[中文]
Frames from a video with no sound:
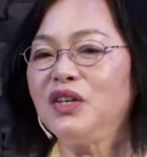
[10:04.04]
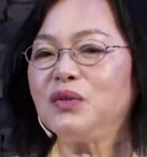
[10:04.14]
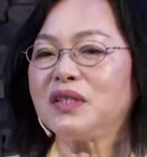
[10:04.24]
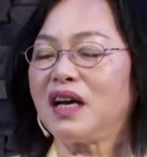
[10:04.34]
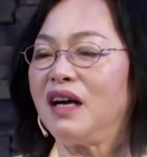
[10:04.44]

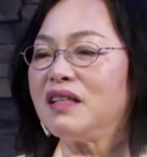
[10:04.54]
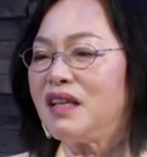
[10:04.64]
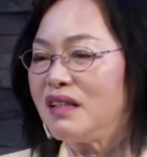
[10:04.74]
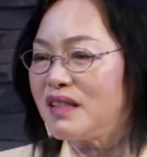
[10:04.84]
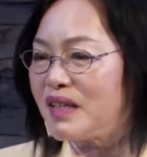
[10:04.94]
又常
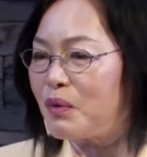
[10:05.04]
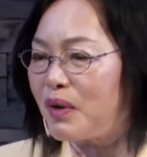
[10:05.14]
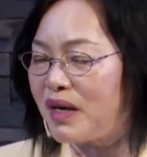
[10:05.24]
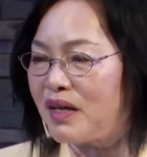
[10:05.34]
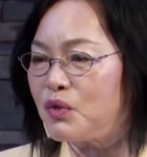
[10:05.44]
常的在
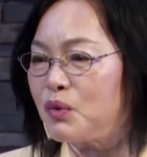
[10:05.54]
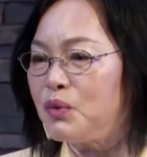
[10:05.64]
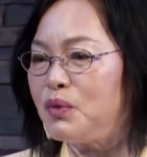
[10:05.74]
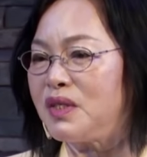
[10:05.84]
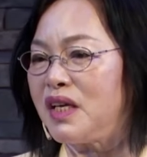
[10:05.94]
患难中
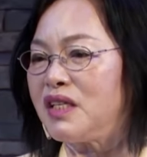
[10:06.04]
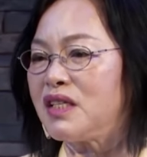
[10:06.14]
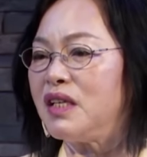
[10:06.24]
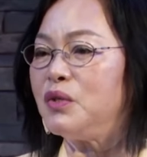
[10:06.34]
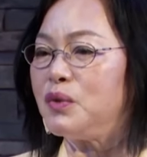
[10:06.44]
遇见
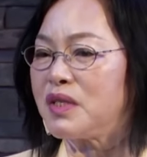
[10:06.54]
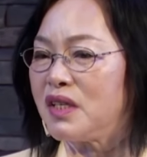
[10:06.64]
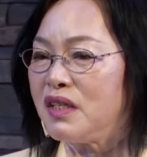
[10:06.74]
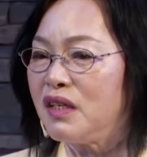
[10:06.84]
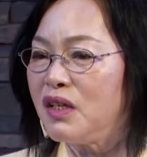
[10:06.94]
神，与
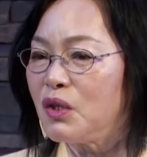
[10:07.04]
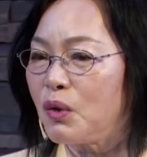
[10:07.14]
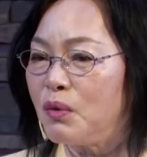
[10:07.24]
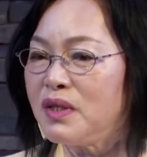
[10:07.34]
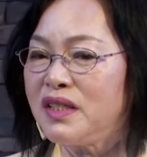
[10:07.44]
神
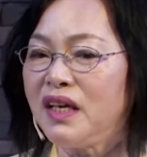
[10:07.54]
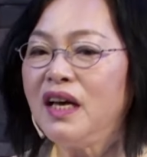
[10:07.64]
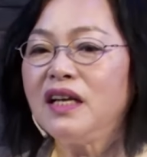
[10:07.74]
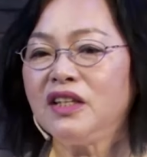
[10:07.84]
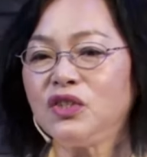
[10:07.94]
同行，
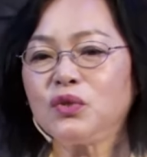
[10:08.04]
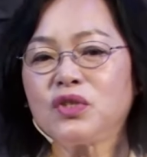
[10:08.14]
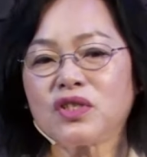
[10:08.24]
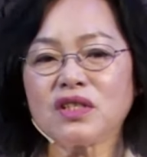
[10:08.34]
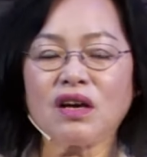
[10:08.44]
你就
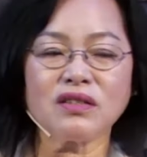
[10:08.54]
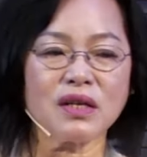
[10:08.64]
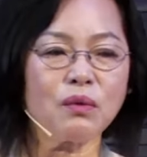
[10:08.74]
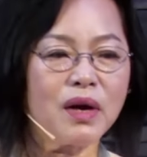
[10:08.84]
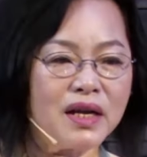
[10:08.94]
知道在
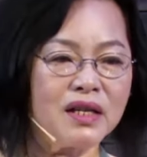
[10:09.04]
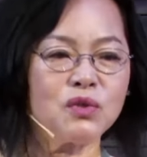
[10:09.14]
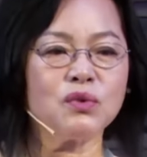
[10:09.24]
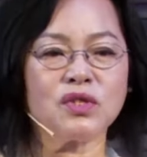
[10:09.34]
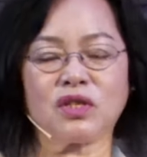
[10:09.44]
患难
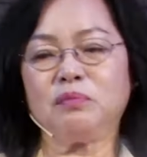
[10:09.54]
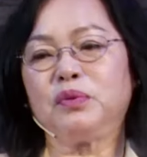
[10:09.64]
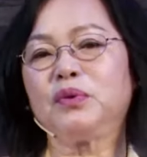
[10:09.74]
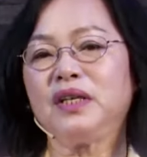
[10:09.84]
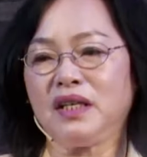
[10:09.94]
中神不
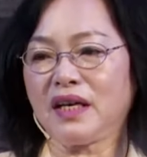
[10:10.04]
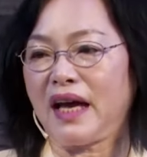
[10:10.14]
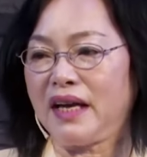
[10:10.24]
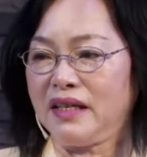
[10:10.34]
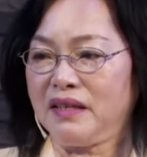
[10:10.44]
会离
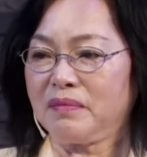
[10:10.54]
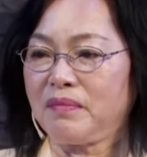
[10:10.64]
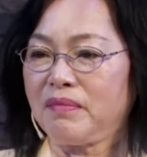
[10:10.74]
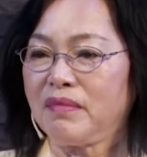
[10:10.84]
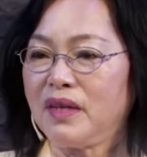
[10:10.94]
开你，
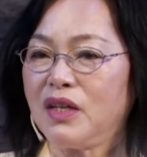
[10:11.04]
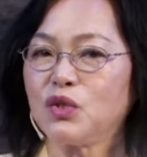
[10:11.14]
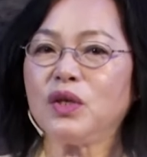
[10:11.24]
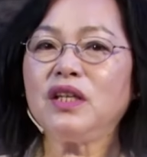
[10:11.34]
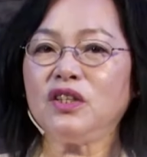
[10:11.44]

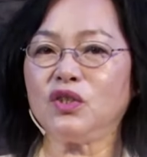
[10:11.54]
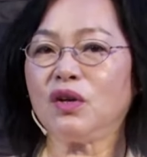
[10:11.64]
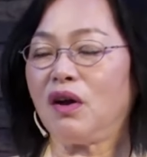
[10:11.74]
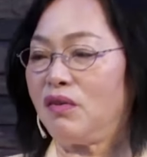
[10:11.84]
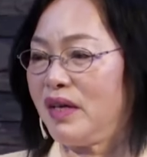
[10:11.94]
所以你就
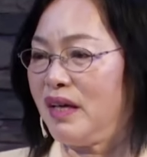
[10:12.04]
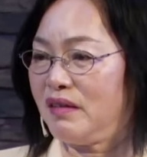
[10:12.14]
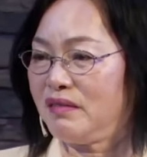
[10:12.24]
老练了。